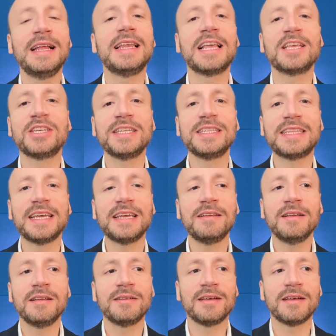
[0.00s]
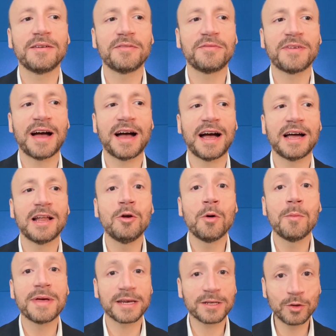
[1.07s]
la gente eh, fa
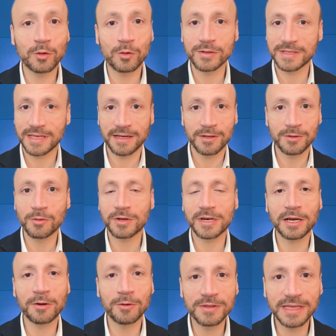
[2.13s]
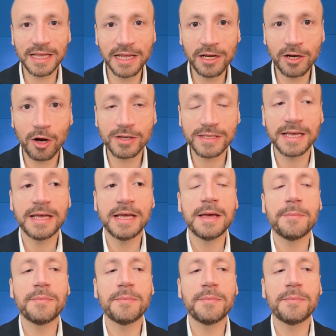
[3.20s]
l'omertosa, non racconta le cose,